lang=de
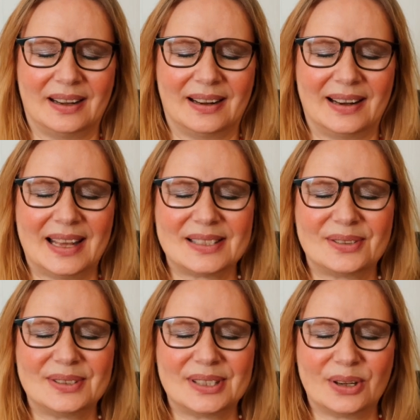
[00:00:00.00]
Lass
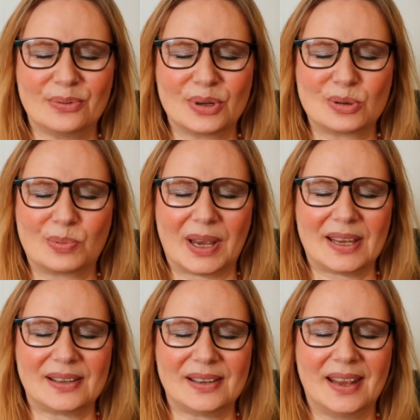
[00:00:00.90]
uns darüber
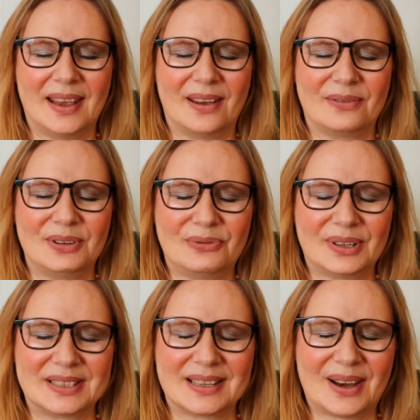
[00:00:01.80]
sprechen, wie
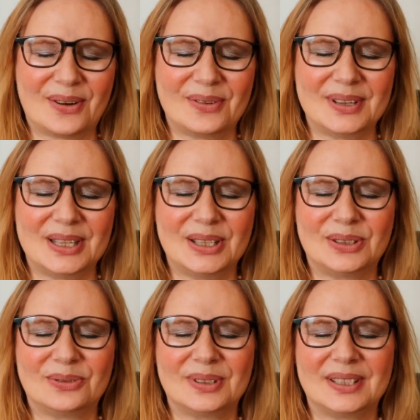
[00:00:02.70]
Vertrauen dich
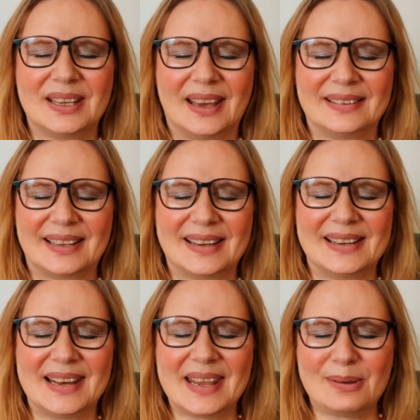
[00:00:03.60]
durch dein
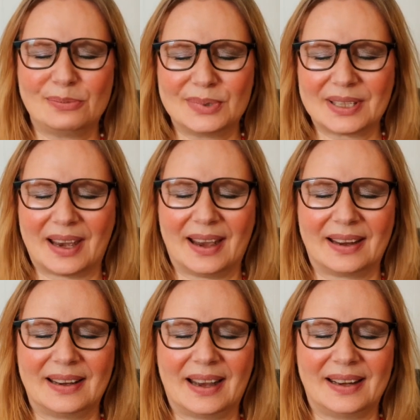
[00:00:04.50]
Leben
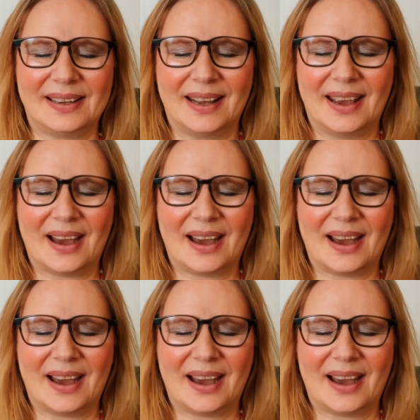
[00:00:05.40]
tragen kann,